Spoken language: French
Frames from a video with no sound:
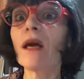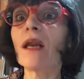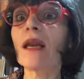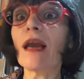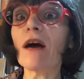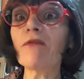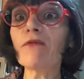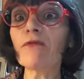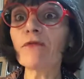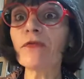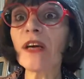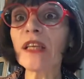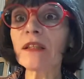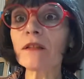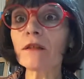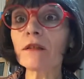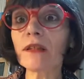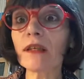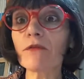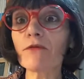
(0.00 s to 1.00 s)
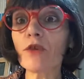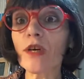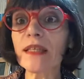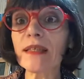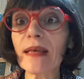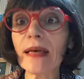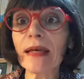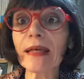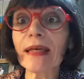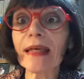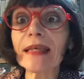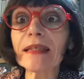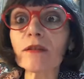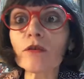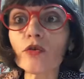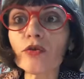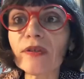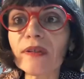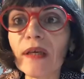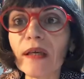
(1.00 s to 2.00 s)
La fête des voisins, qu'est-ce
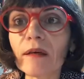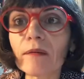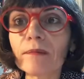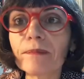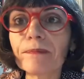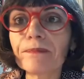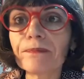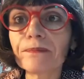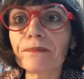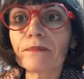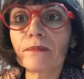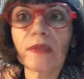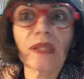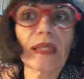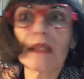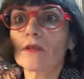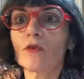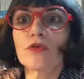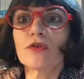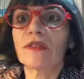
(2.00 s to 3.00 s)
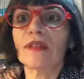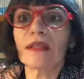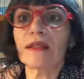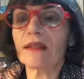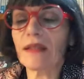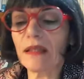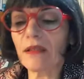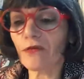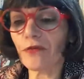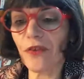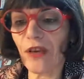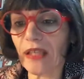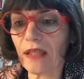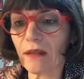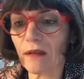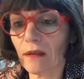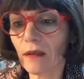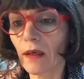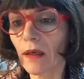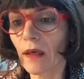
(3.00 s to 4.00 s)
que c'est Qu'est-ce que c'est cette
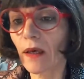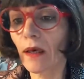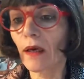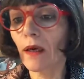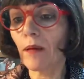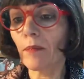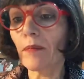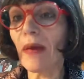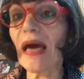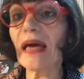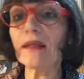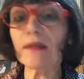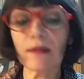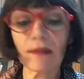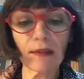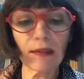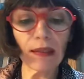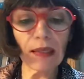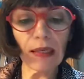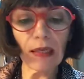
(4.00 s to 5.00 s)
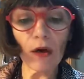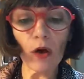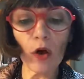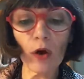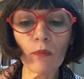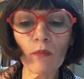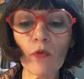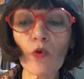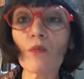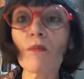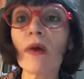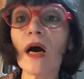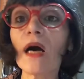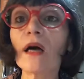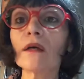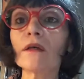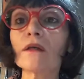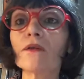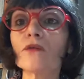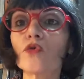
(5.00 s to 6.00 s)
fête ben, c'est un
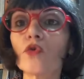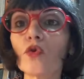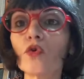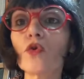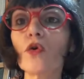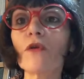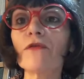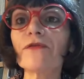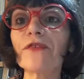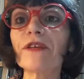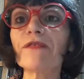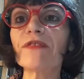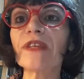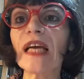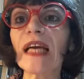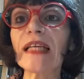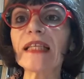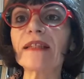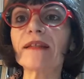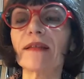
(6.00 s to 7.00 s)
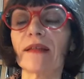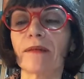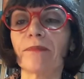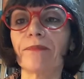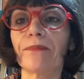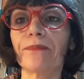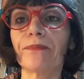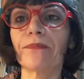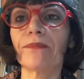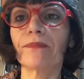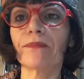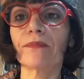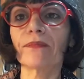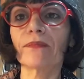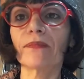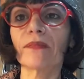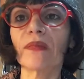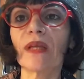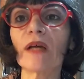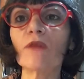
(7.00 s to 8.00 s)
moment de convivialité,
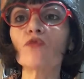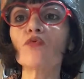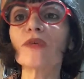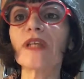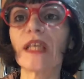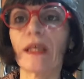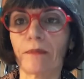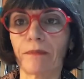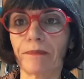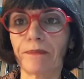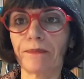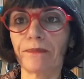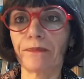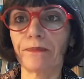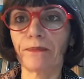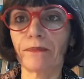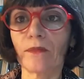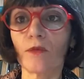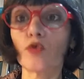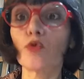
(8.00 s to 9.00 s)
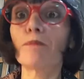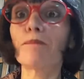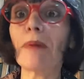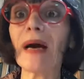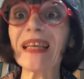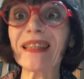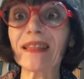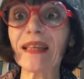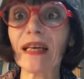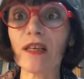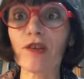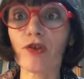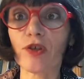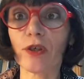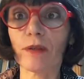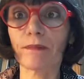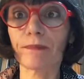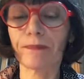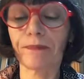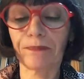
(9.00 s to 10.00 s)
nanougi, de partage.